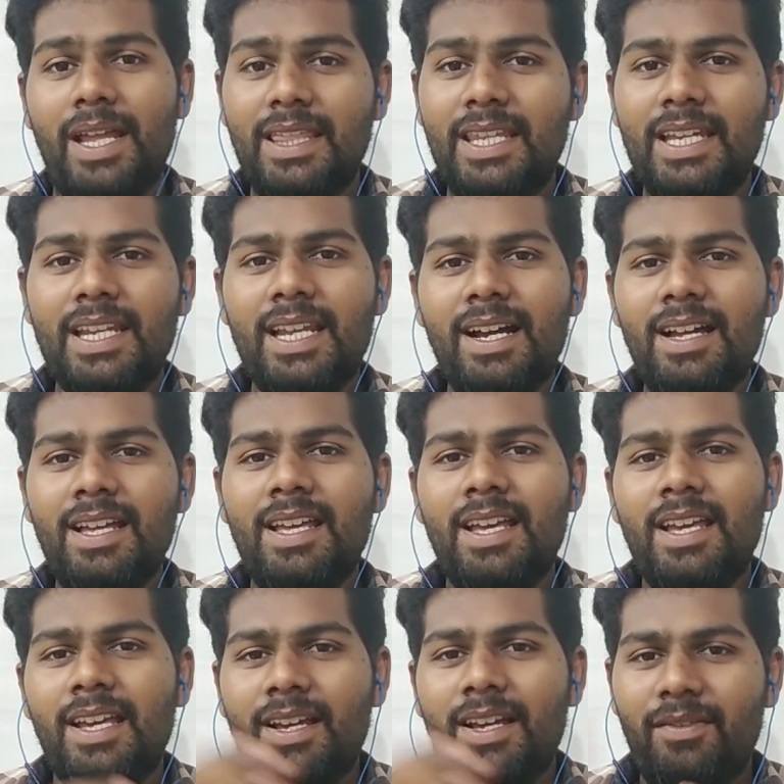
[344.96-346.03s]
பார்த்தீங்கன்னா
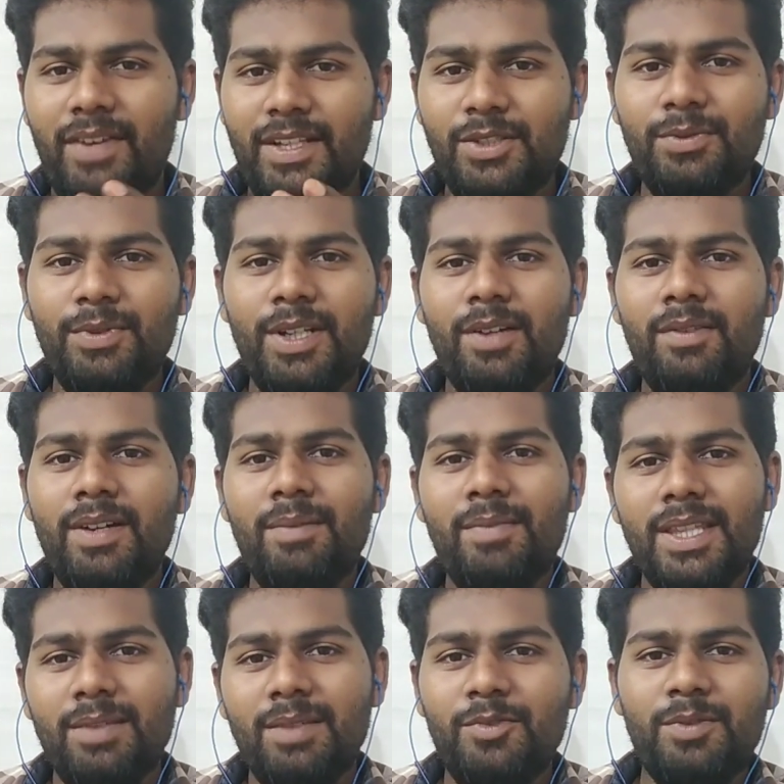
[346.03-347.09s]
ஃபஸ்ட்டு
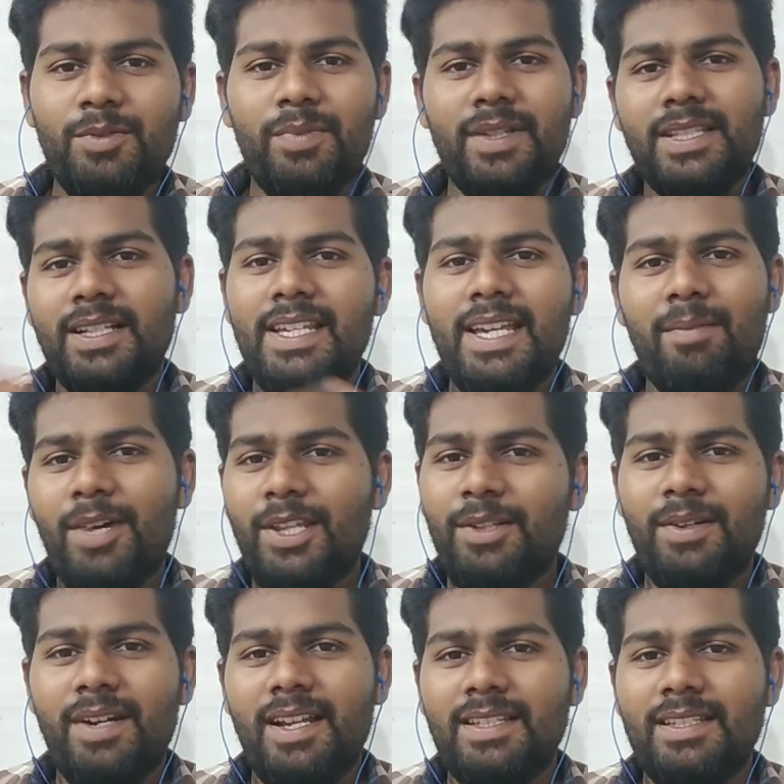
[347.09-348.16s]
உள்ளவன் மற்ற மூணு பசங்களையும்
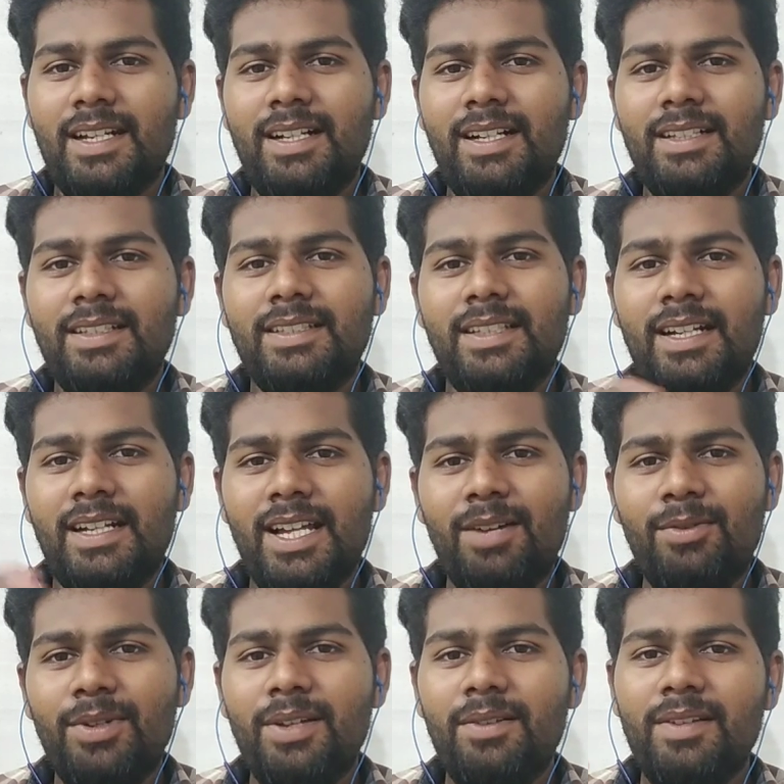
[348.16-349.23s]
ஏமாற்றணும்னு நினச்சான்
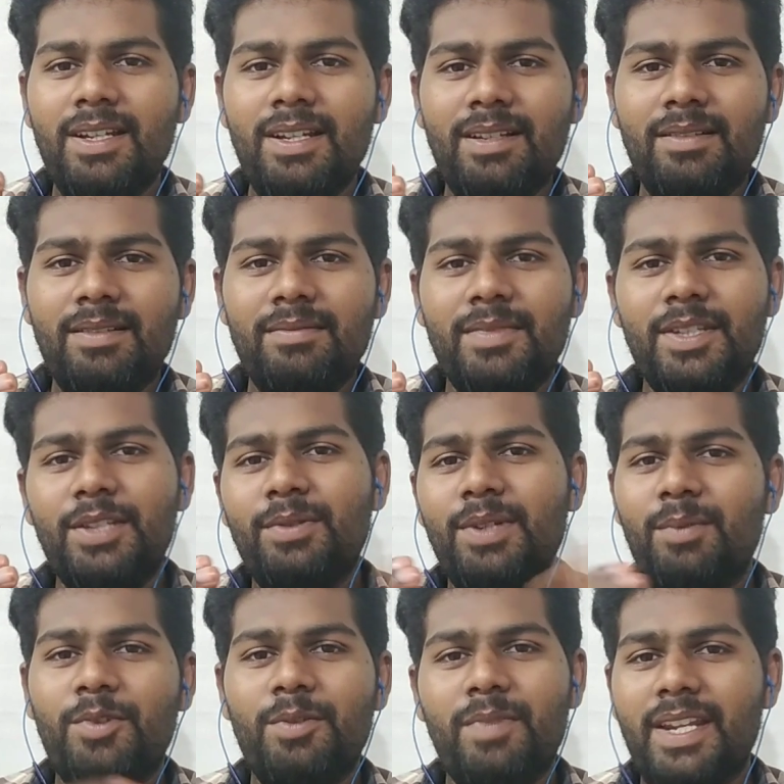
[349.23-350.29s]
ரெண்டாவது உள்ளவன் மீதி
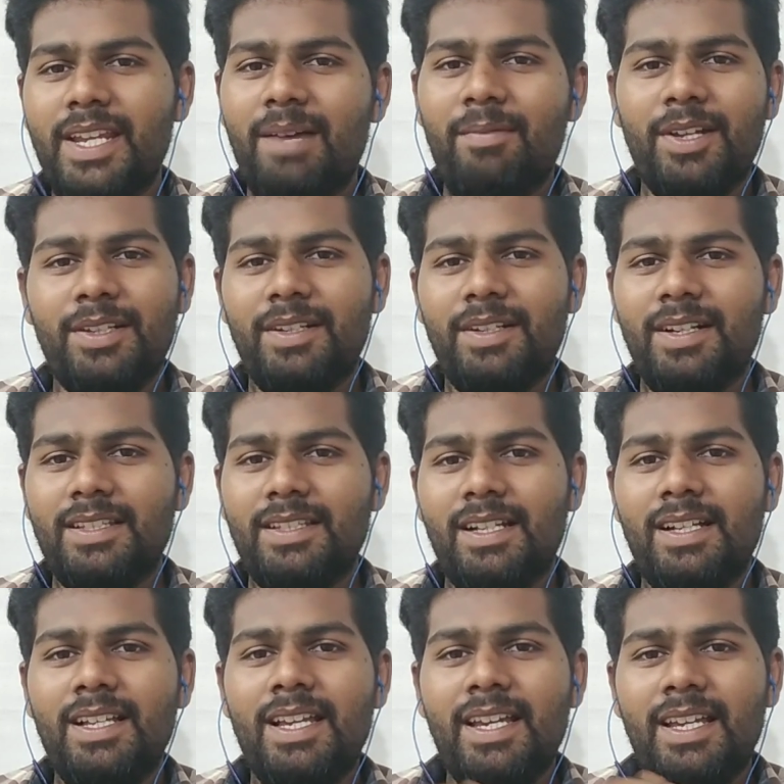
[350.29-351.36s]
உள்ள மூணு பேரையும் ஏமாற்றணும்னு
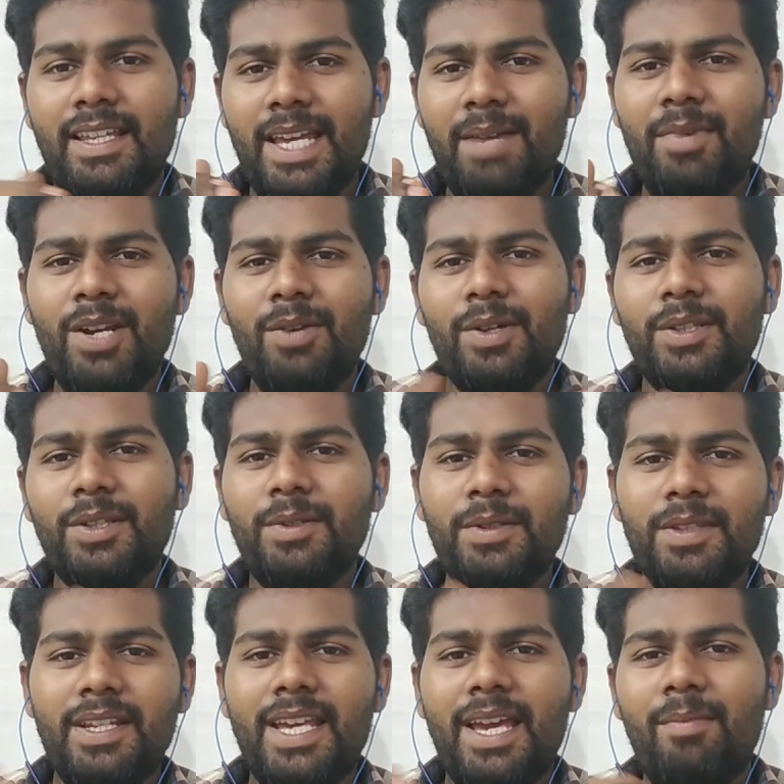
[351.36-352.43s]
நினச்சான் இதே மாதிரி ஒருத்த
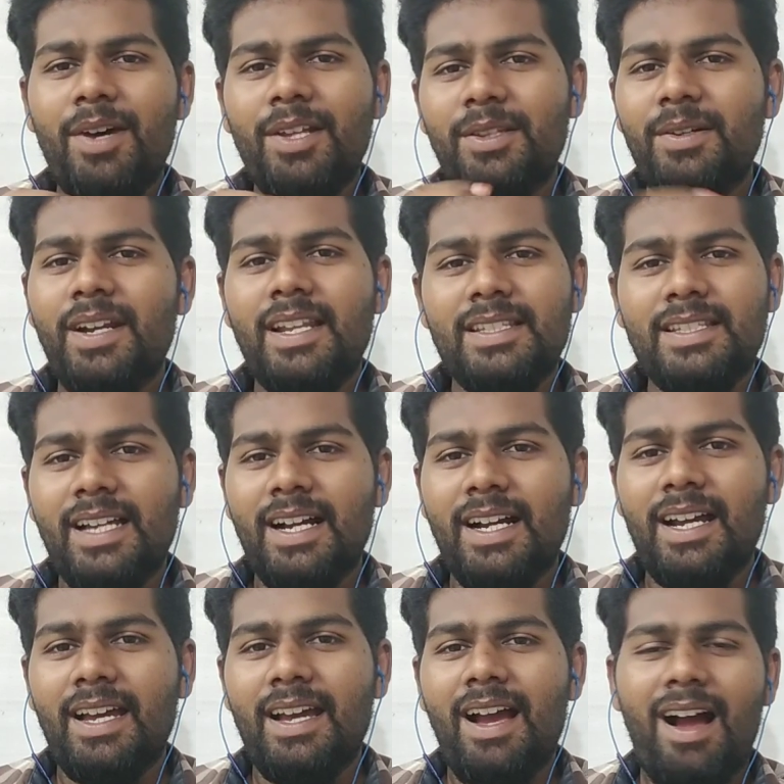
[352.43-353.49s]
ஒருத்தரை ஏமாத்தணும்னு
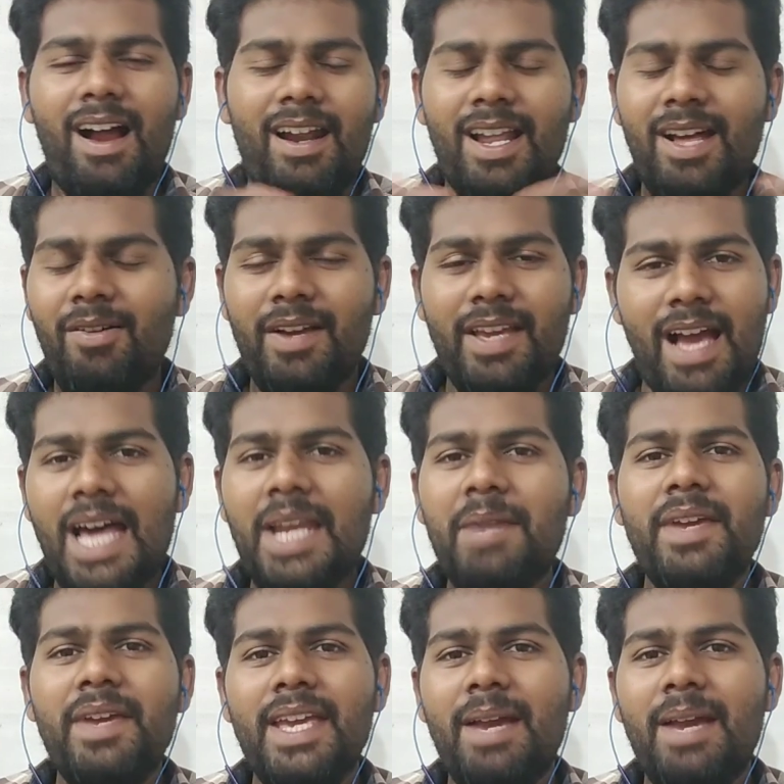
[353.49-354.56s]
நினச்சாங்க ஆனால் அவங்க
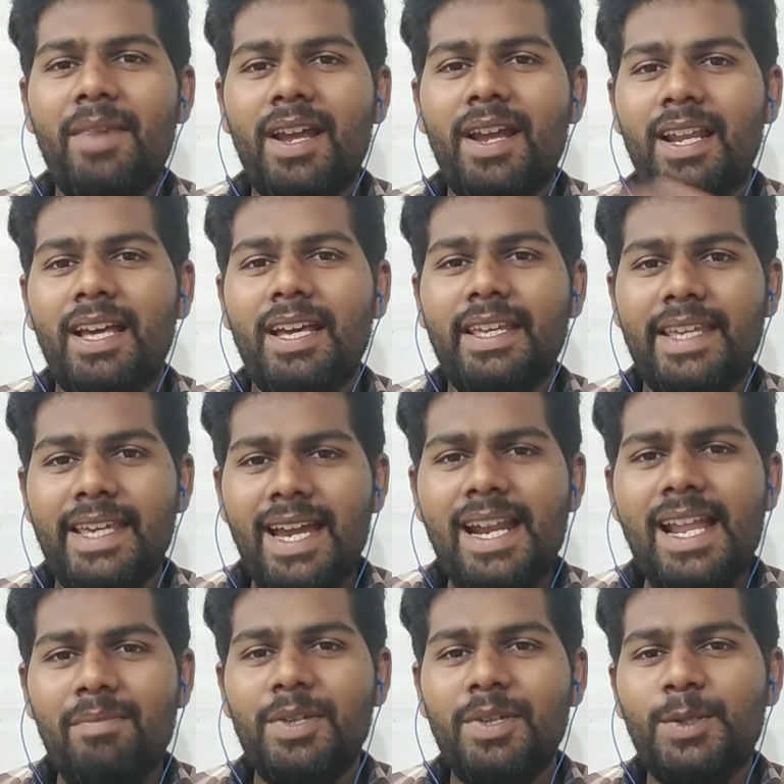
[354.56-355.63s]
யாருமே ஏமாறல
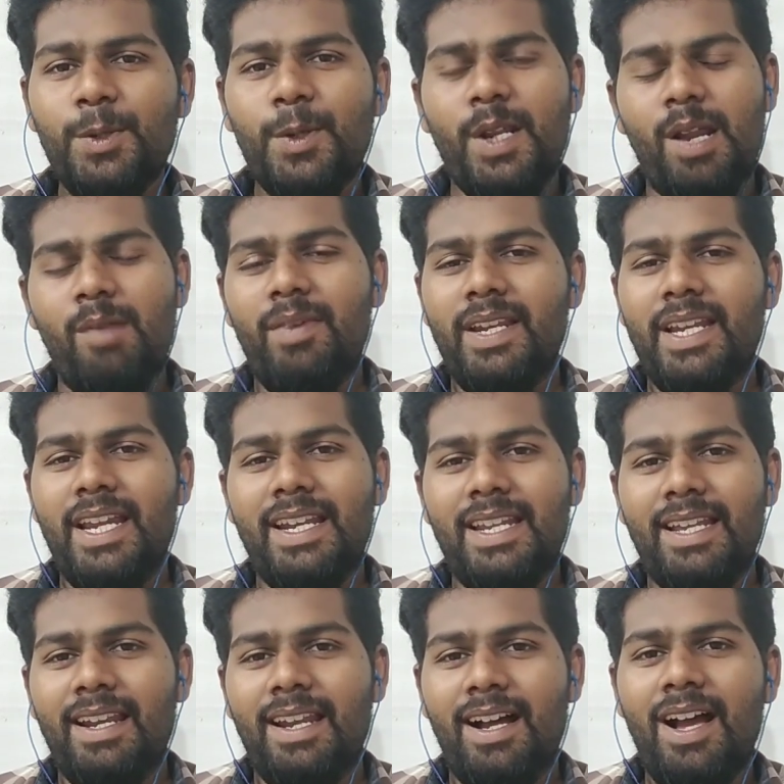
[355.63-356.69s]
ஏன் நான் அப்படி சொல்கிறேன் அப்படின்னு
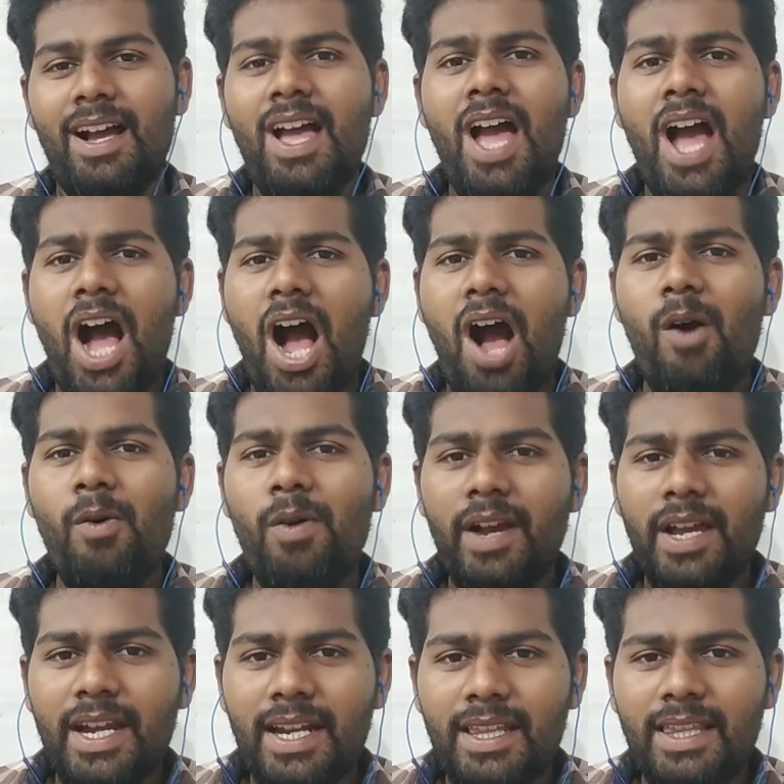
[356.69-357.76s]
கேட்டிங்கன்னா
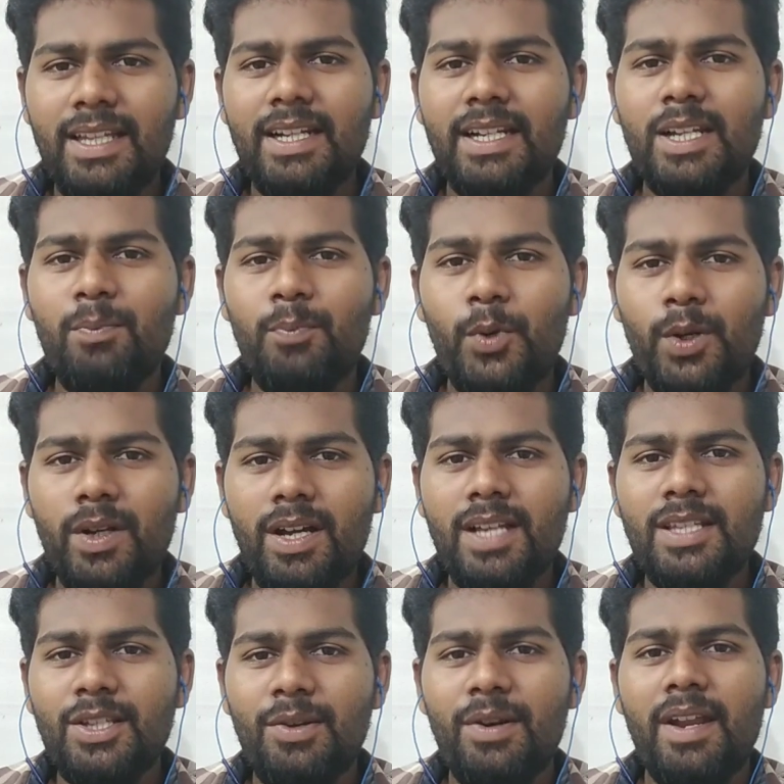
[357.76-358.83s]
அவங்க எடுத்துக்கிட்ட
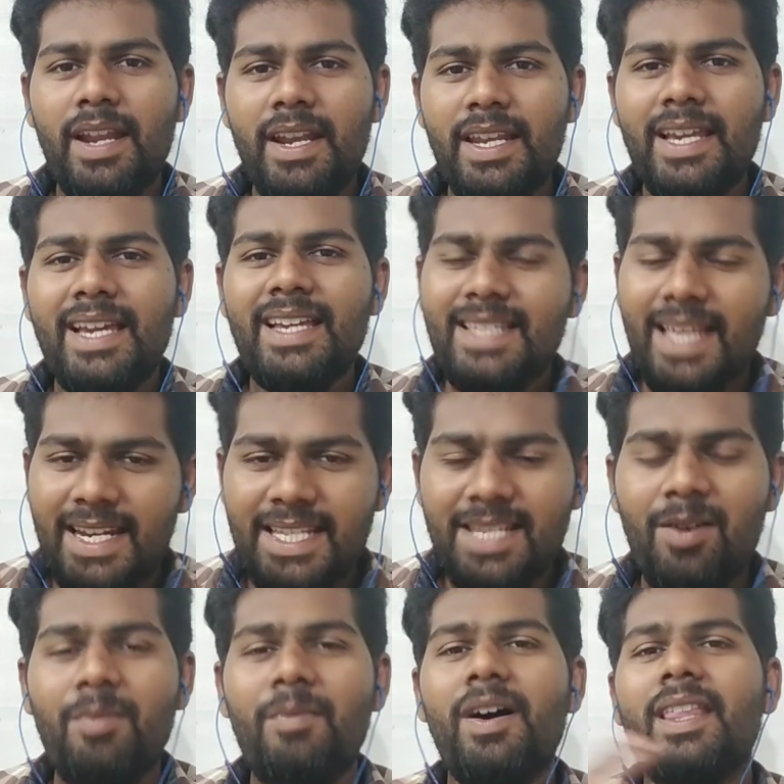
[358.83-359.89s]
பொற்காசுகளோட எண்ணிக்கை
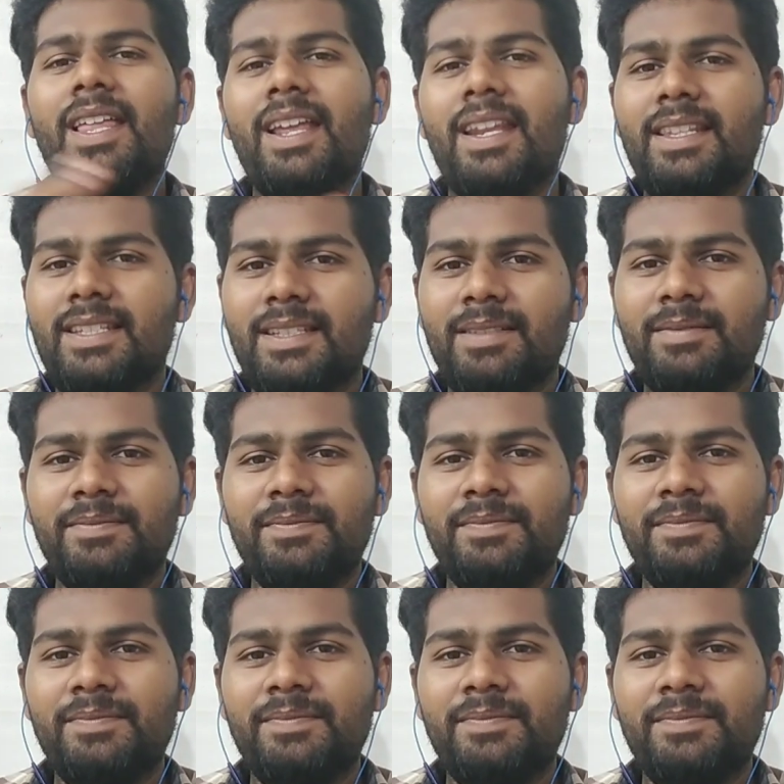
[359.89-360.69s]
சரிசமமாக தான் இருந்துச்சு